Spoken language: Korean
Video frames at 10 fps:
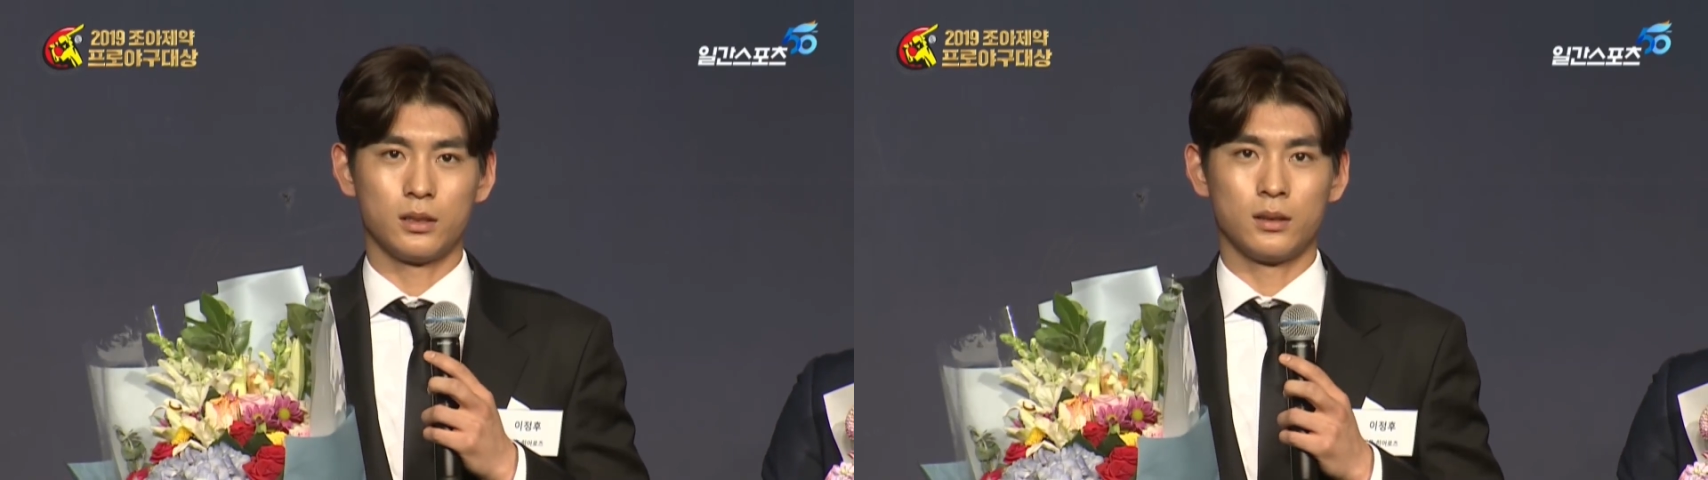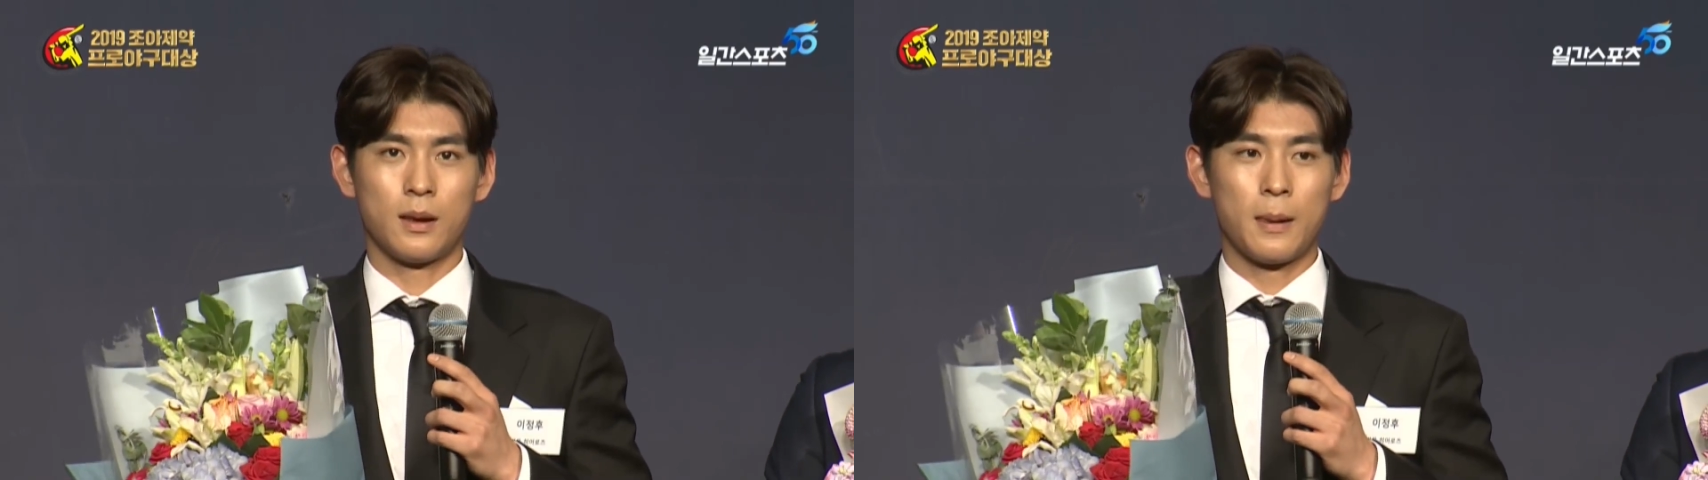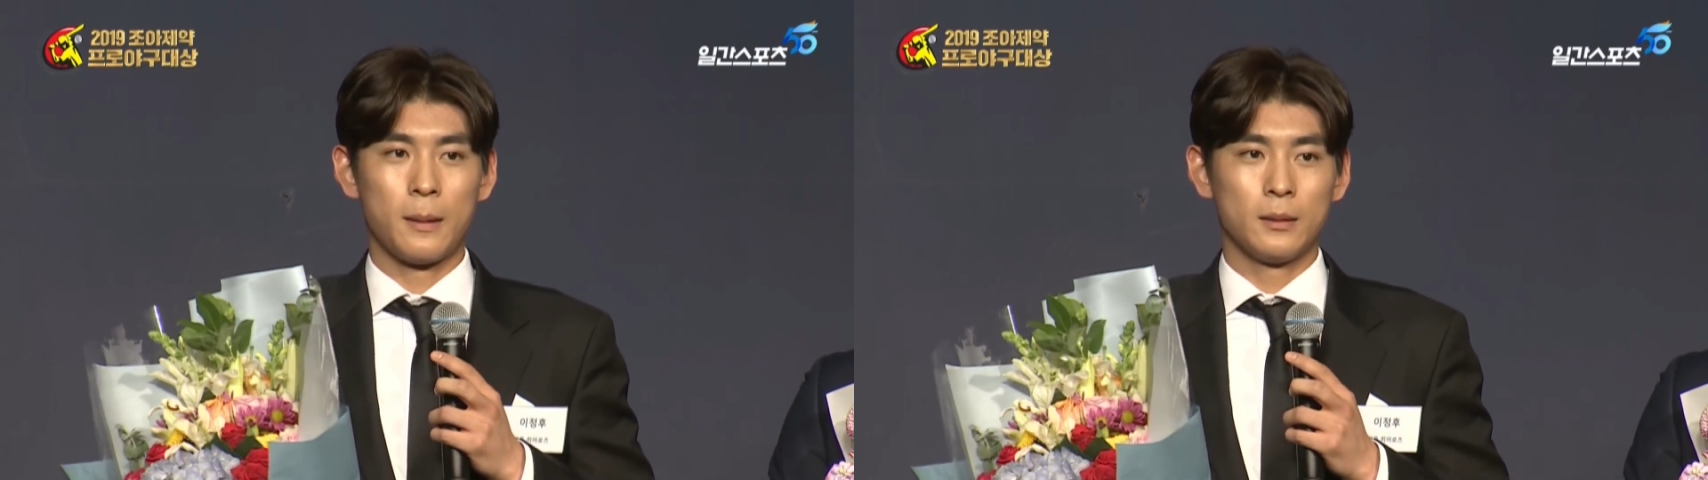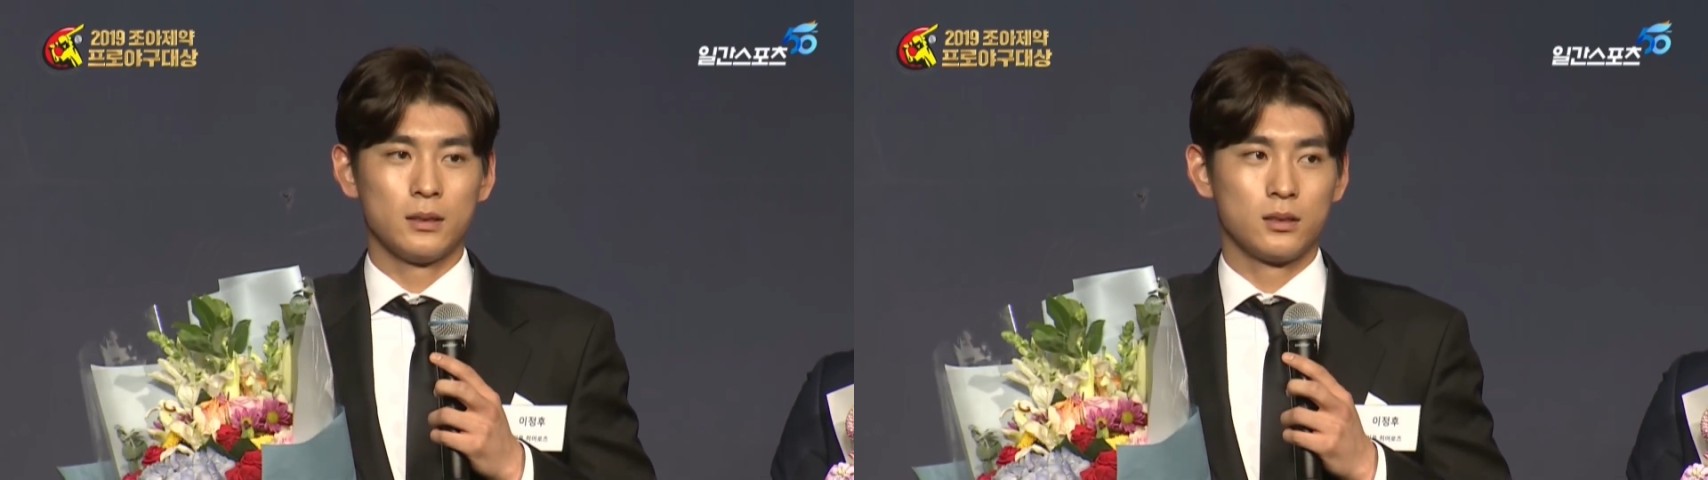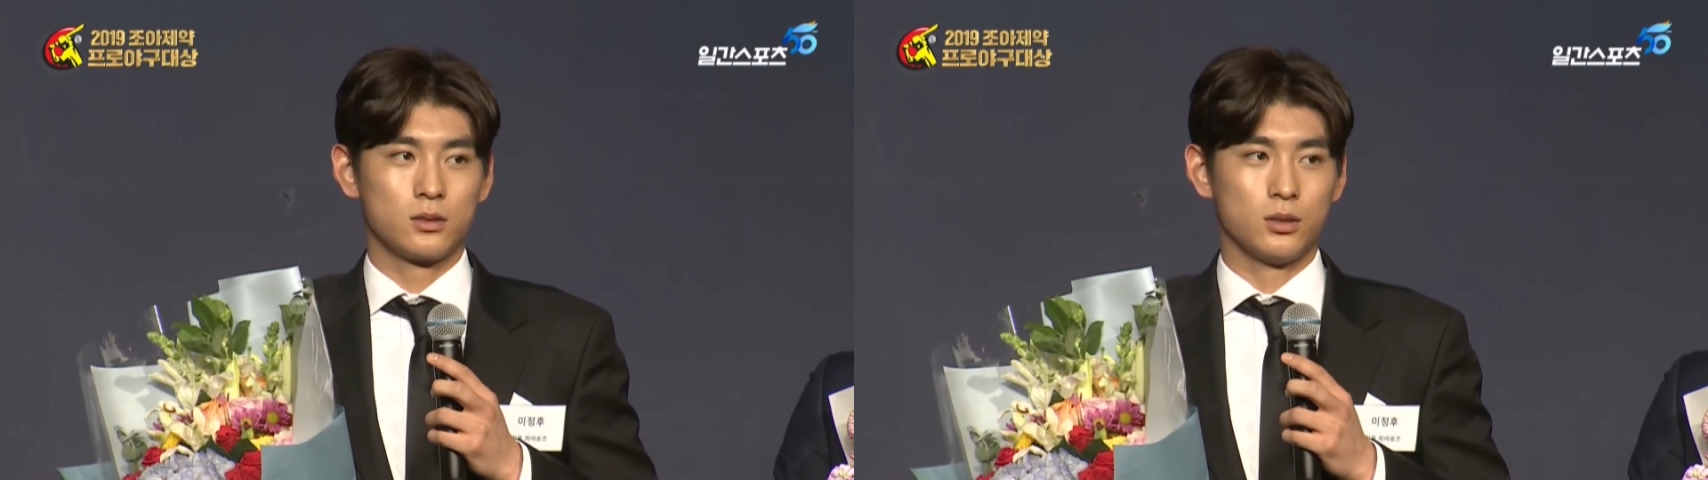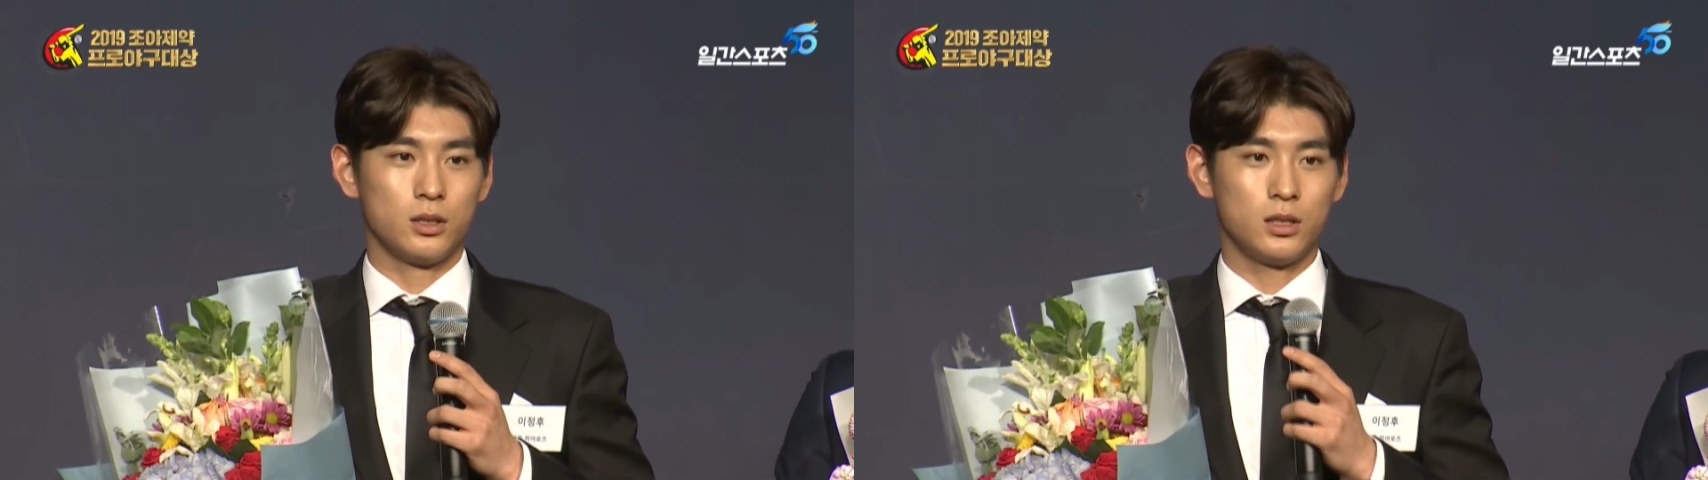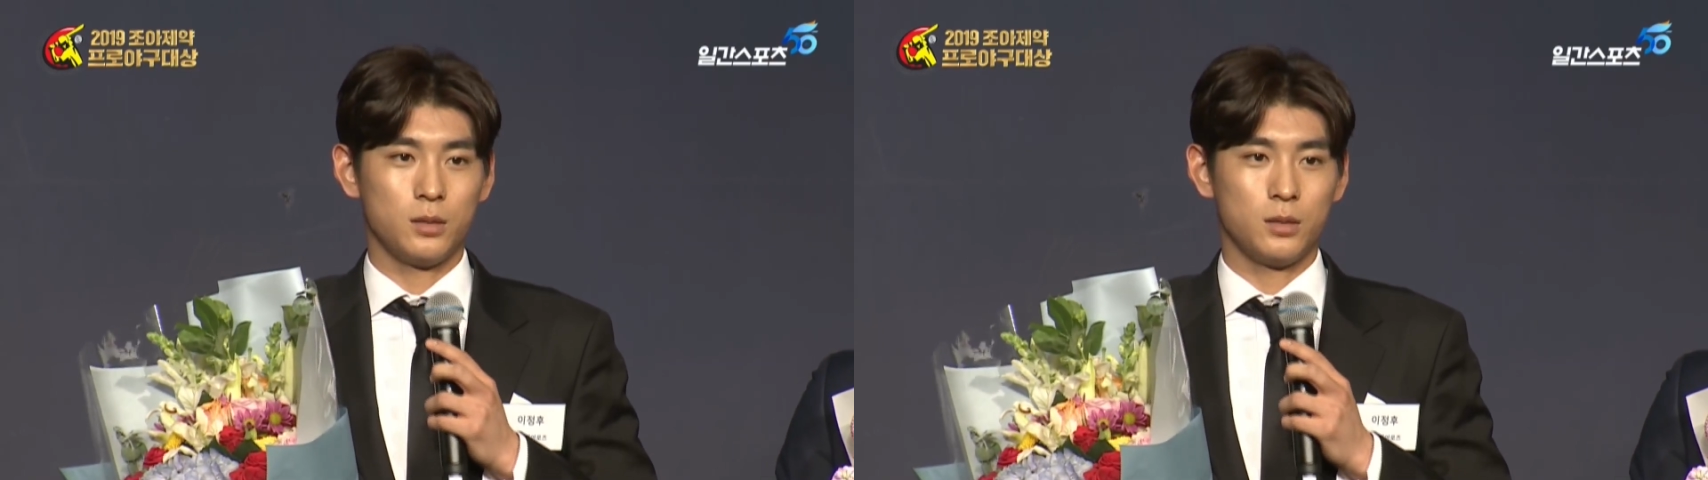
일단 저희